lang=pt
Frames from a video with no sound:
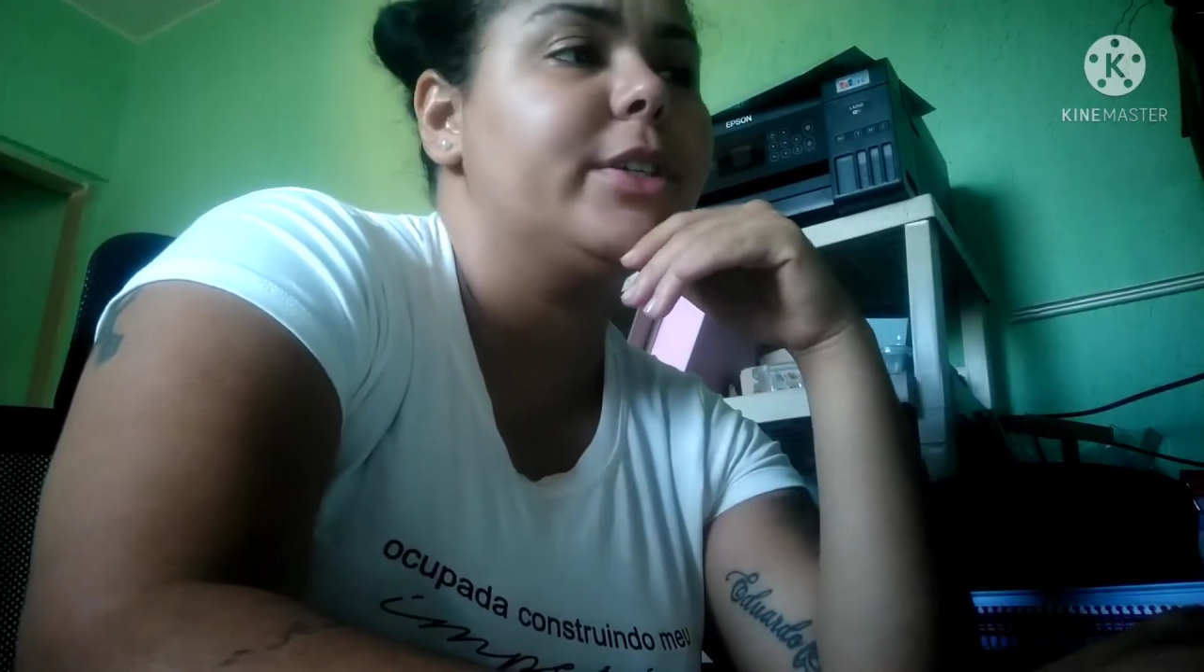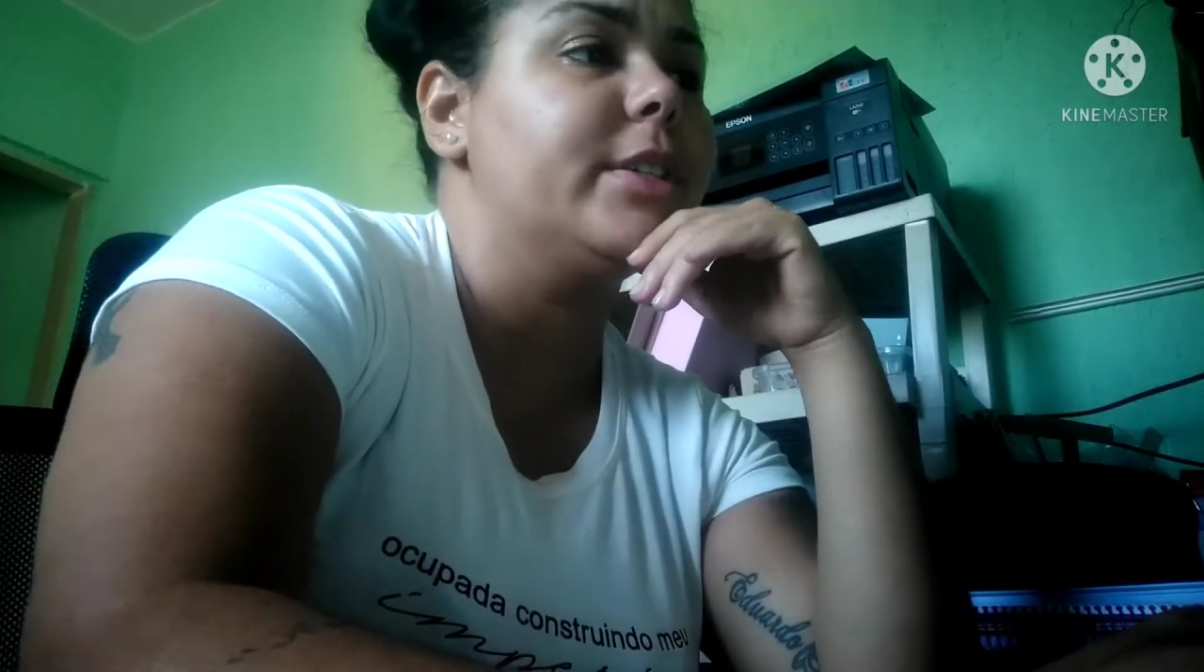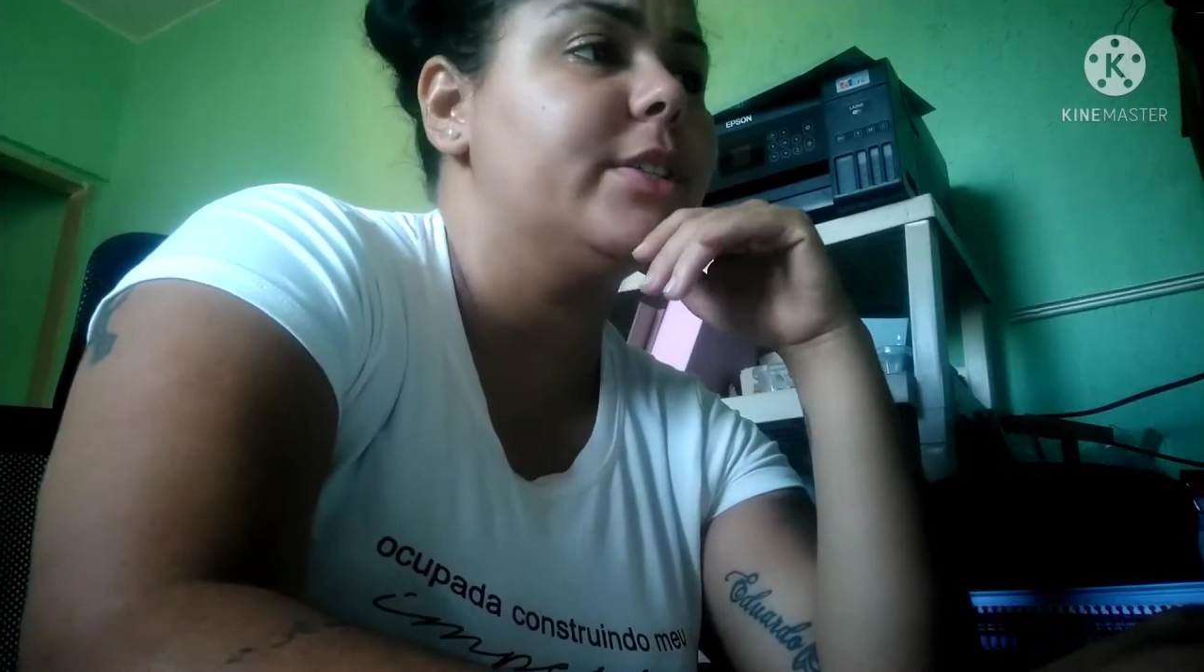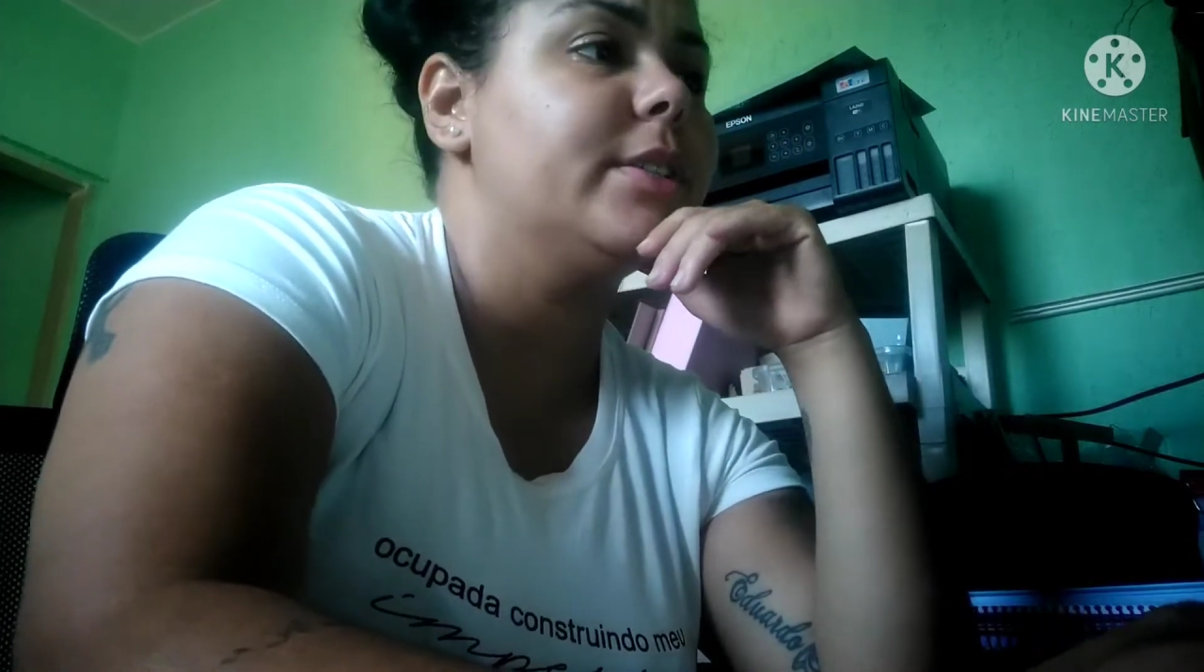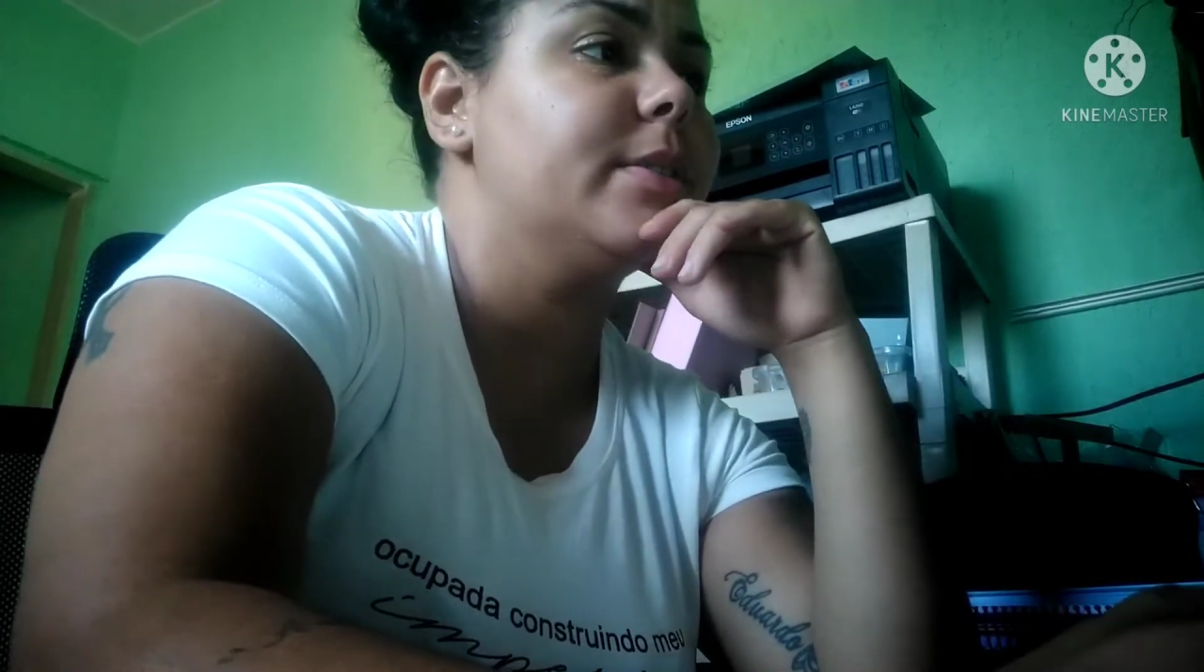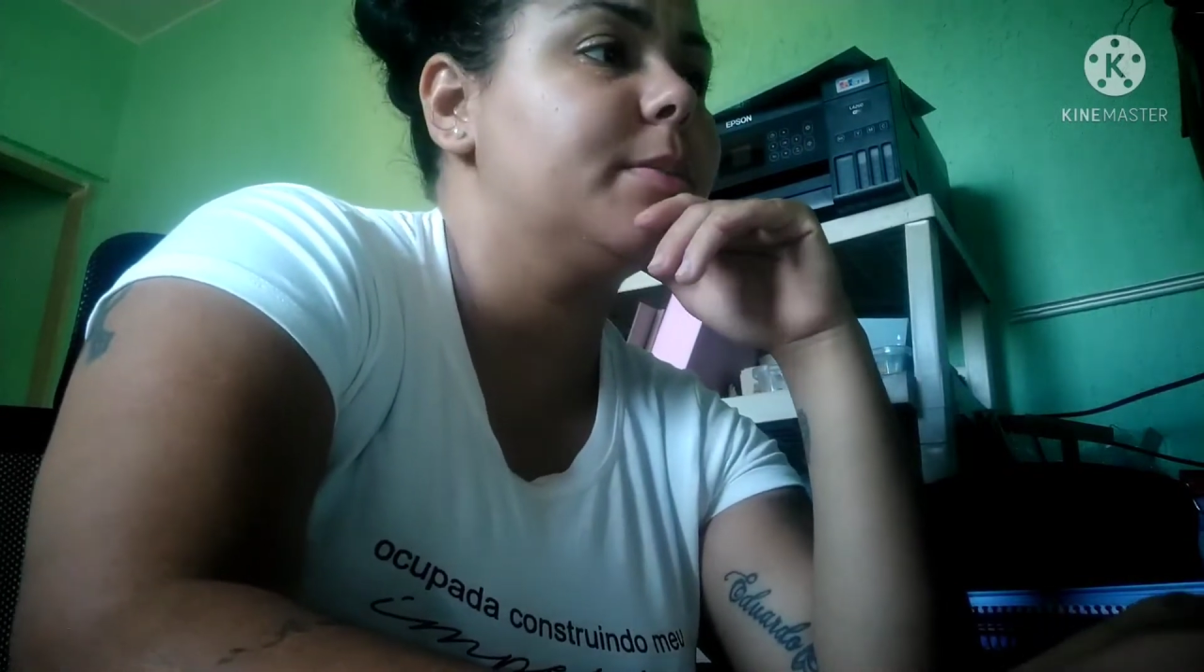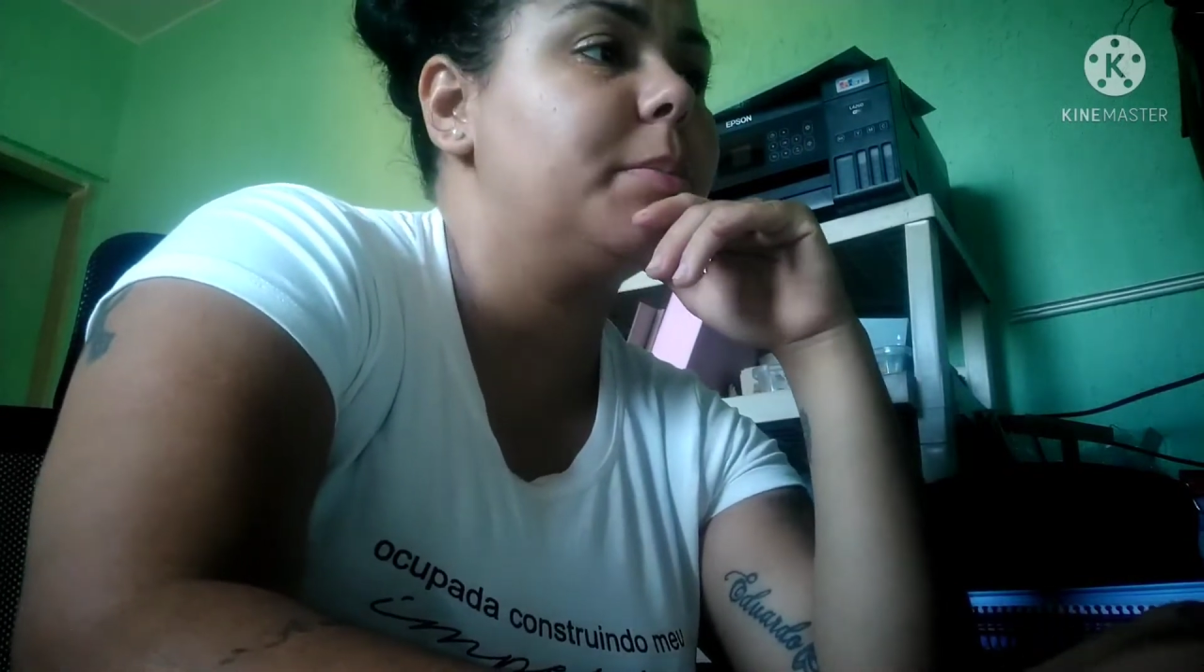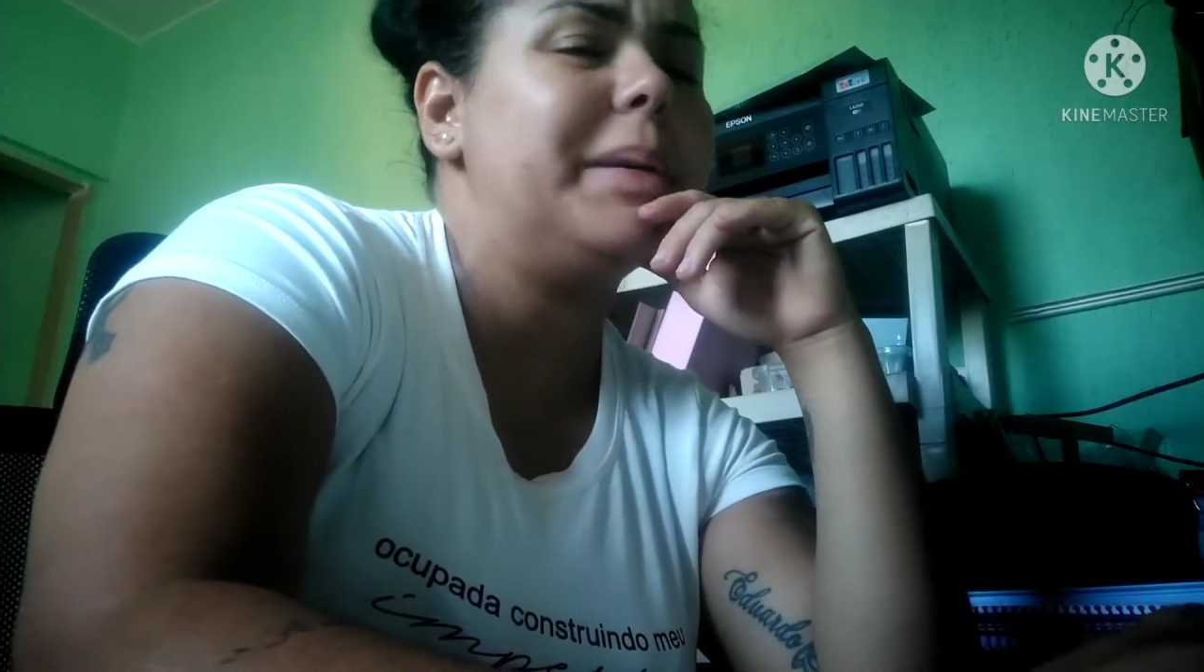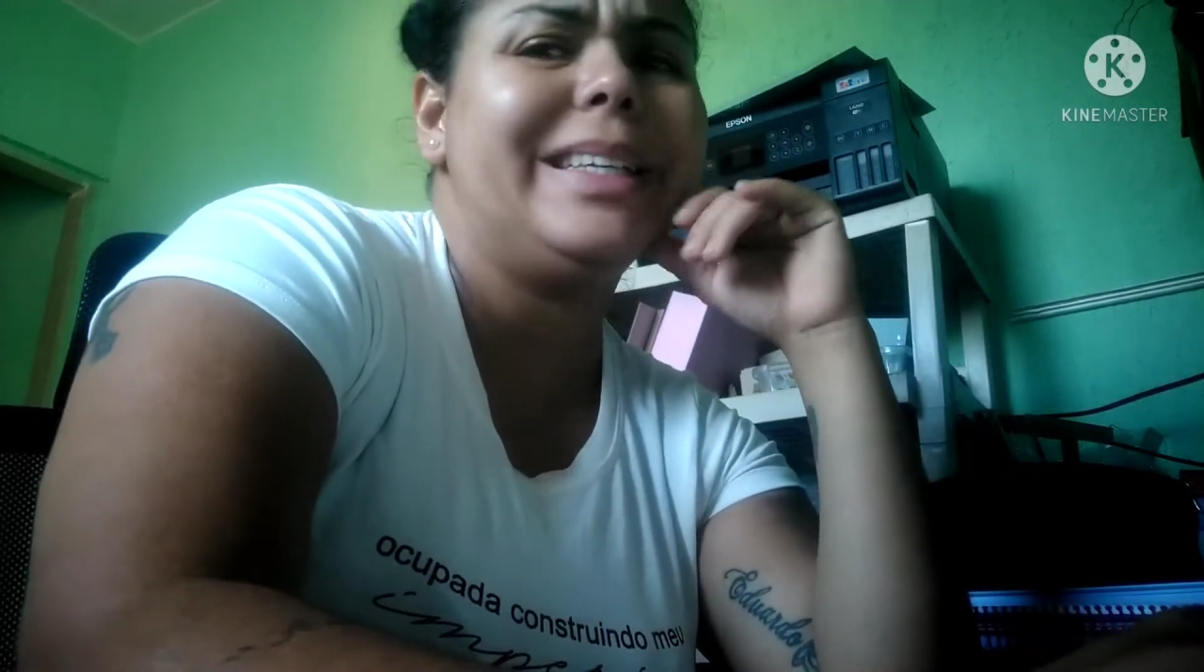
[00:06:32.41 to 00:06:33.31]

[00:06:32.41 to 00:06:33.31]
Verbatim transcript: gente?